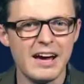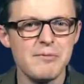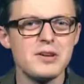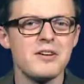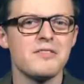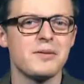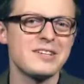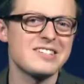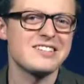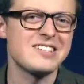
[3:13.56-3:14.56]
Damit
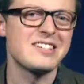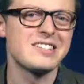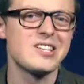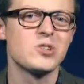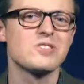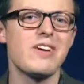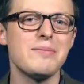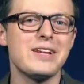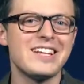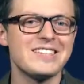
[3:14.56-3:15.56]
verbessert sich die
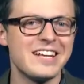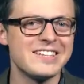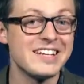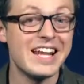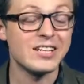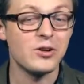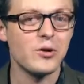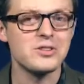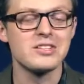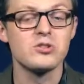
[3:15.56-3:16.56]
CO2-Bilanz eines
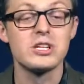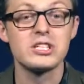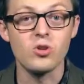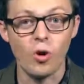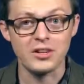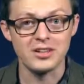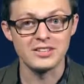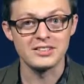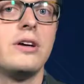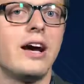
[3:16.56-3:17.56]
Elektroautos natürlich
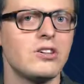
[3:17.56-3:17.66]
deutlich.